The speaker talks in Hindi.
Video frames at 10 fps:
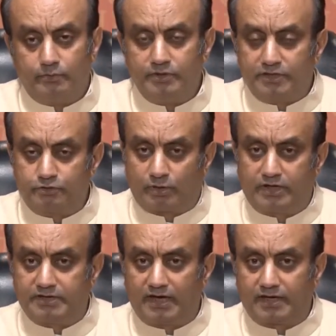उनकी
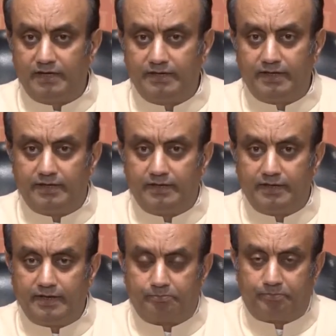सुरक्षा के लिए
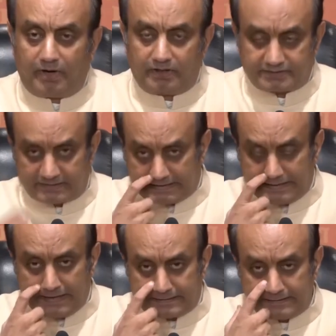एक बहुत
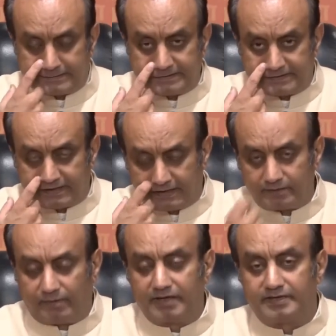खतरनाक स्थिति का
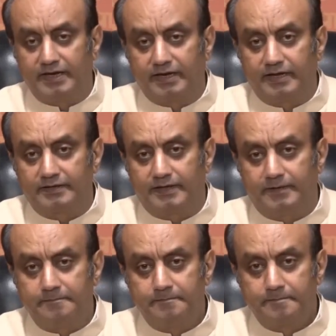निर्माण किया गया था